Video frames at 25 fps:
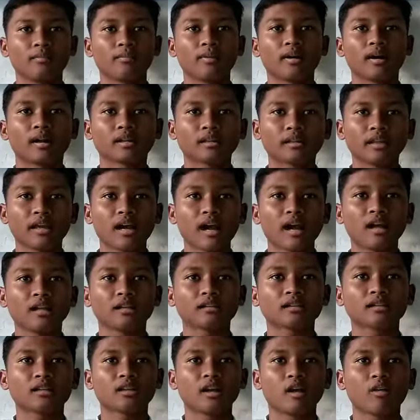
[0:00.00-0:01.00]

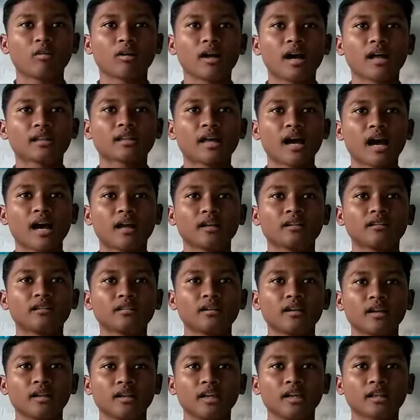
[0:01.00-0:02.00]
Pengertian kedaulatan
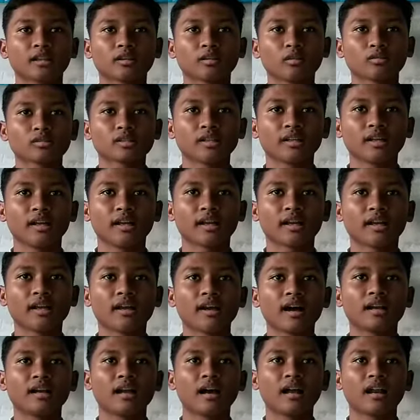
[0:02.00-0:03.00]
itu sendiri
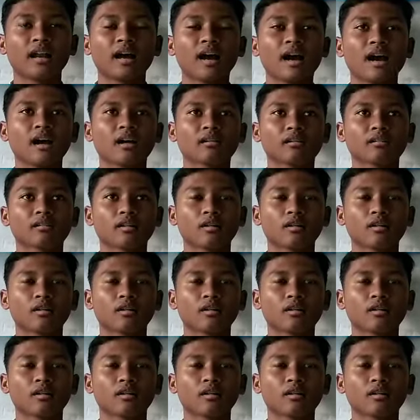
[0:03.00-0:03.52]
adalah